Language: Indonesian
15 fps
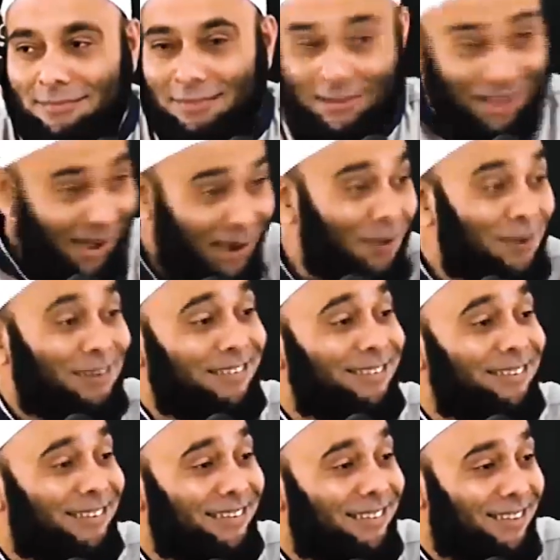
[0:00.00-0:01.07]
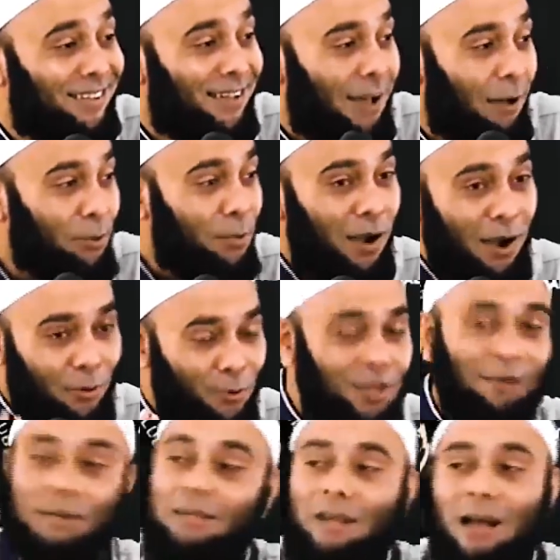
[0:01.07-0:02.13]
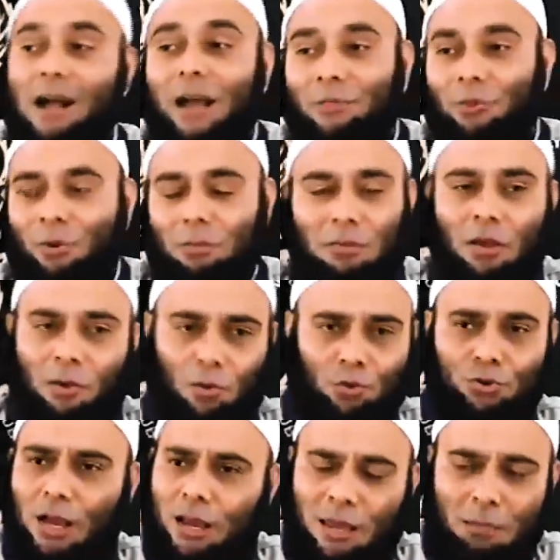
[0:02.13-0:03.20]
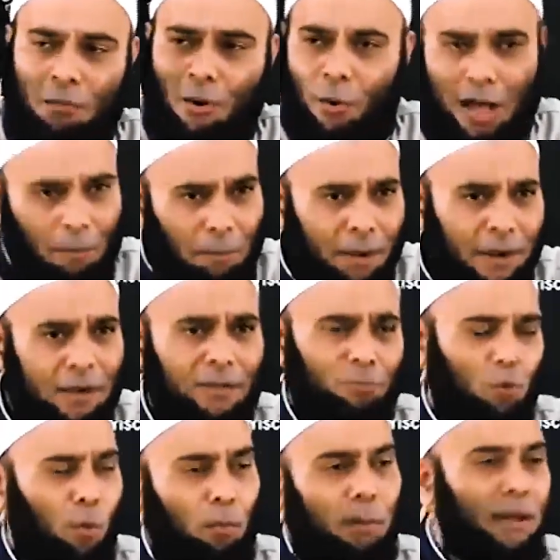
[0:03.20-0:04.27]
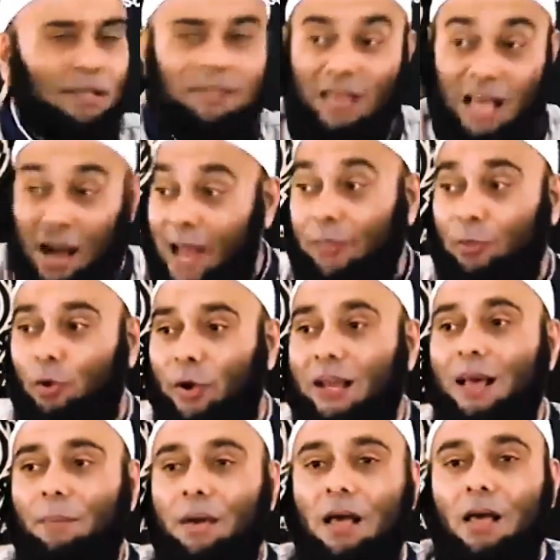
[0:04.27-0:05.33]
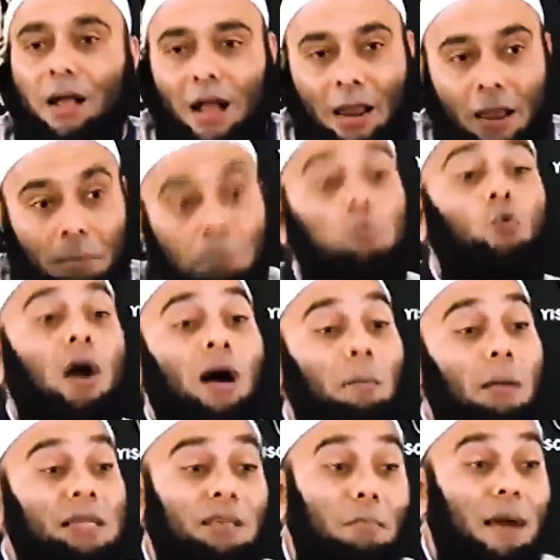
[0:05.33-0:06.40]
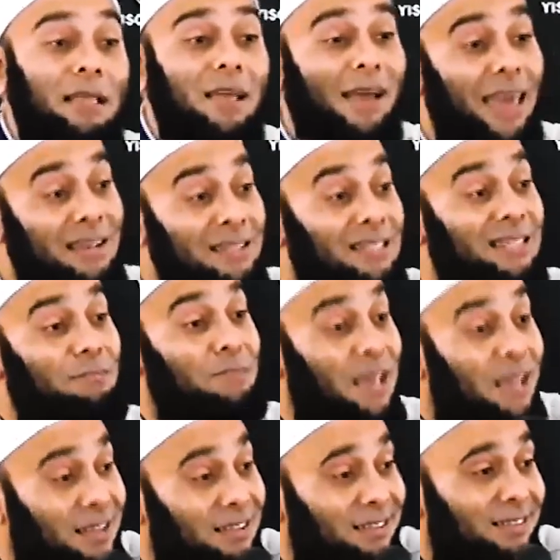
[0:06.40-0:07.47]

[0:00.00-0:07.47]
Enggak loh. Habis makan rujak biasanya nggak ngantuk. Rujaknya mau nggak pedes, mau pedes nggak ngantuk. Kenapa? Karena buah masih banyak enzimnya.